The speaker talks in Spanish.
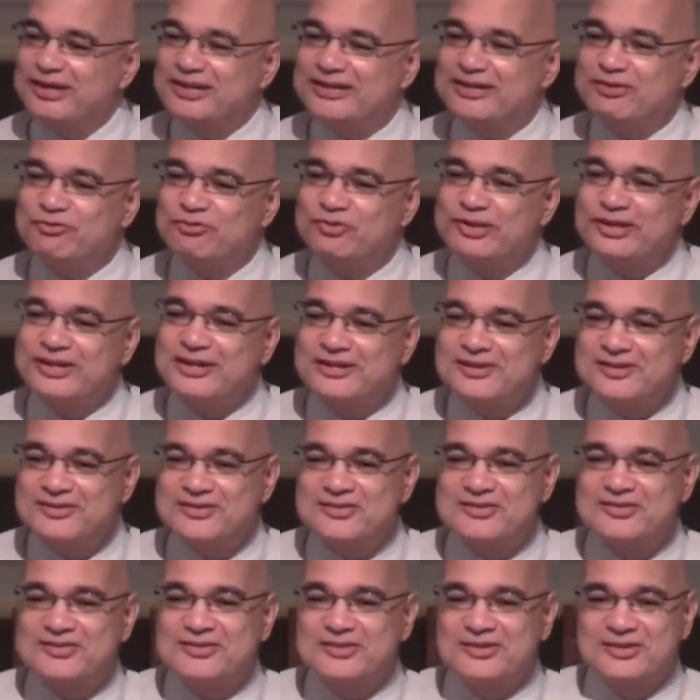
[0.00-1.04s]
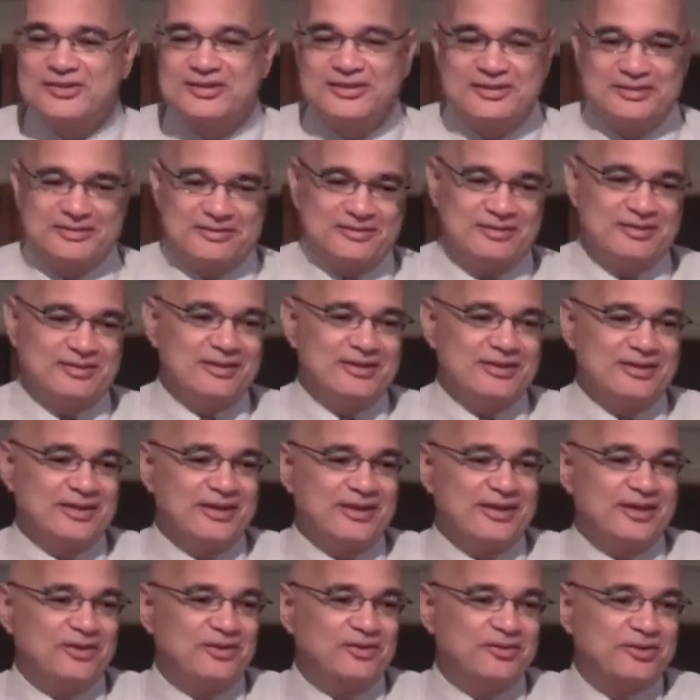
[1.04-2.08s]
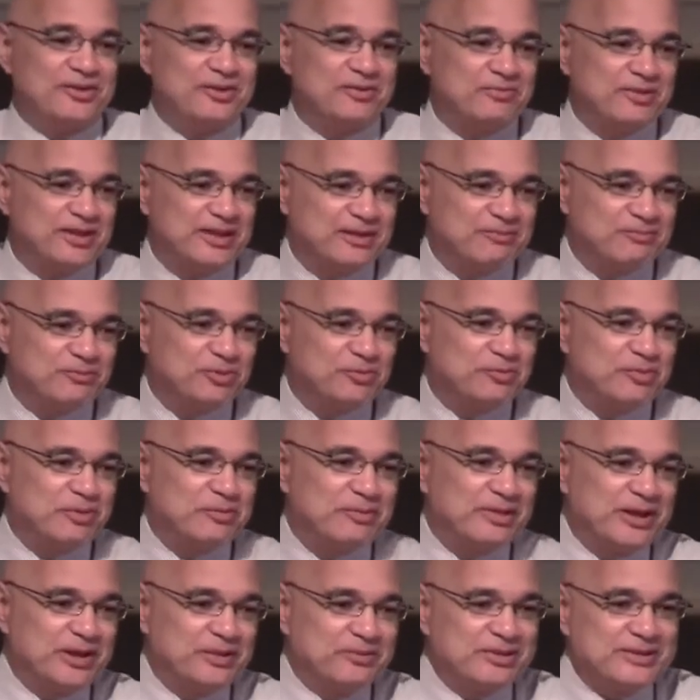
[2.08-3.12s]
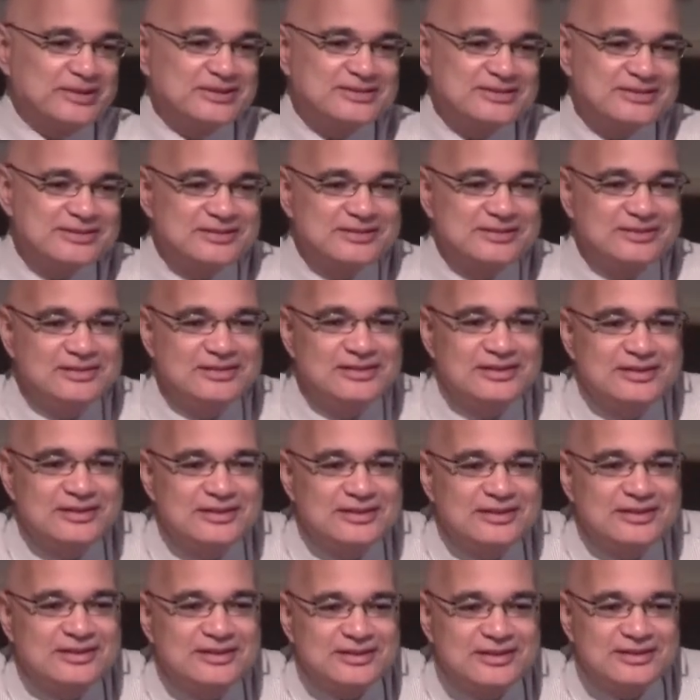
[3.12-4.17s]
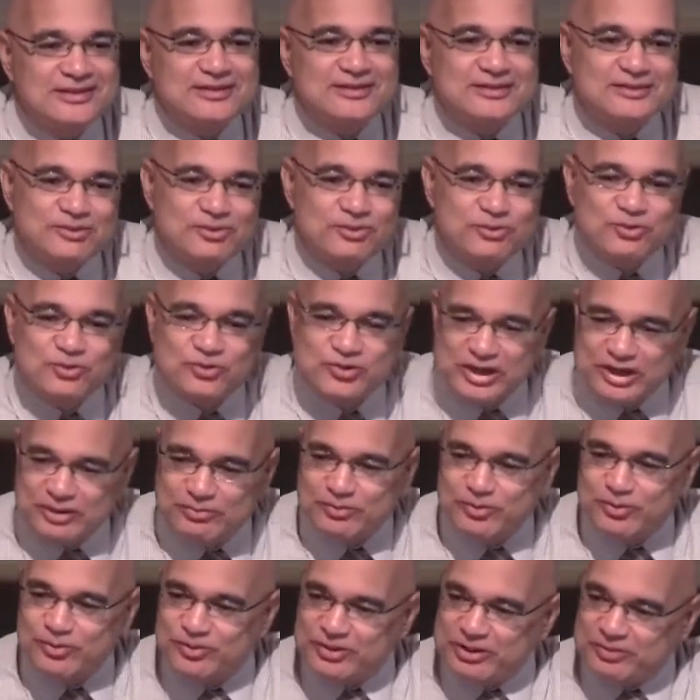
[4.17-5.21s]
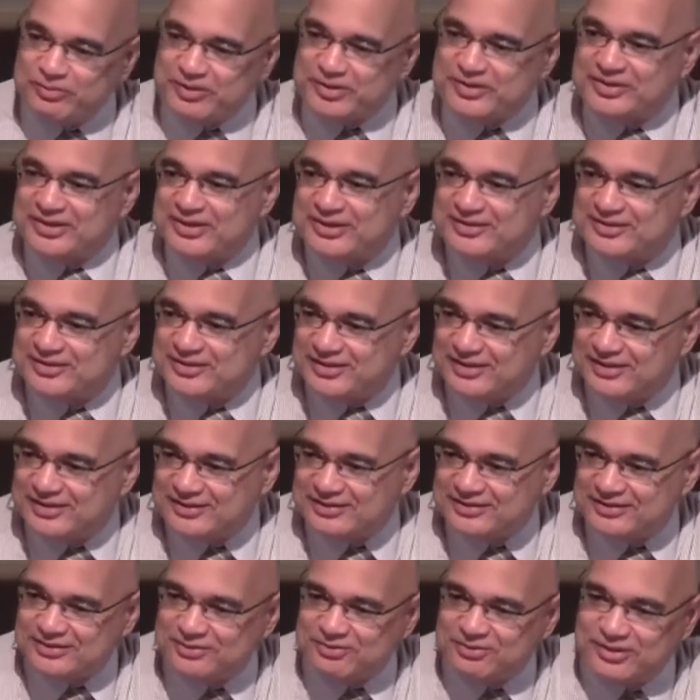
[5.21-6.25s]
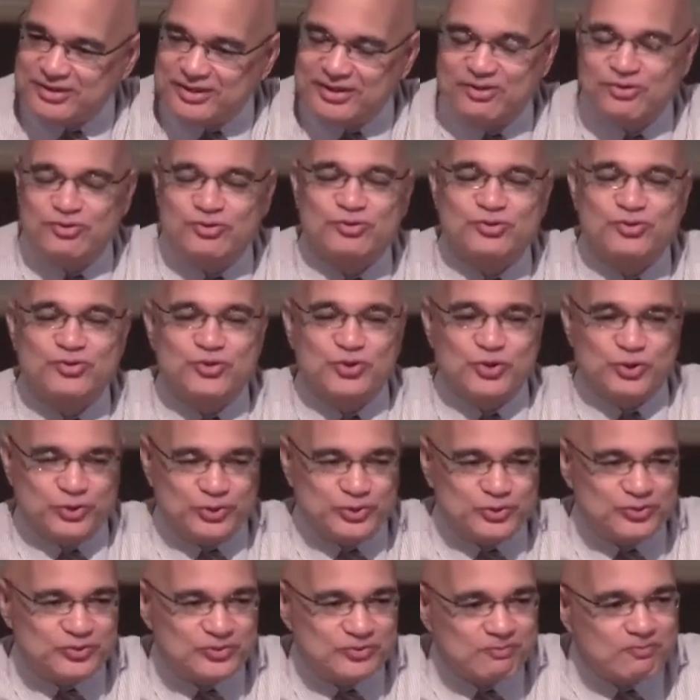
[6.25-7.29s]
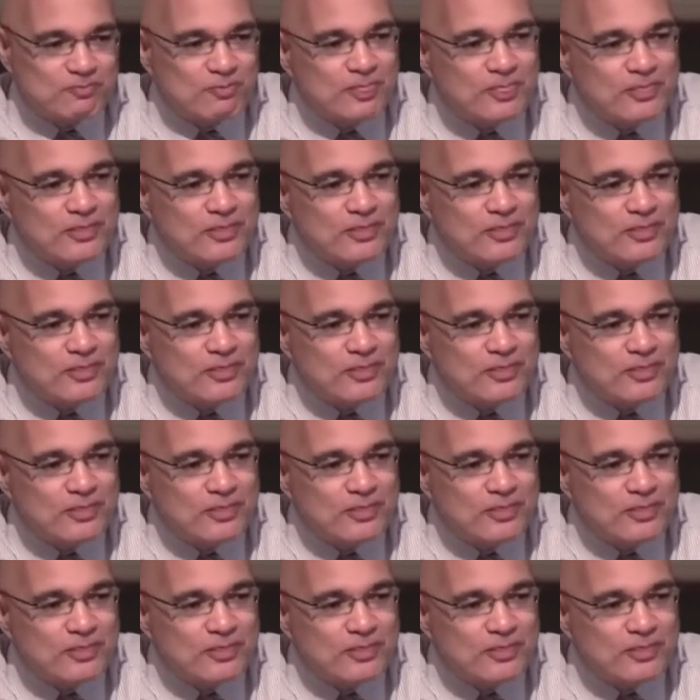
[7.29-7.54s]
frente a ustedes y aquellos que vienen por primera vez, eh, nos gozamos con la presencia de ustedes con nosotros.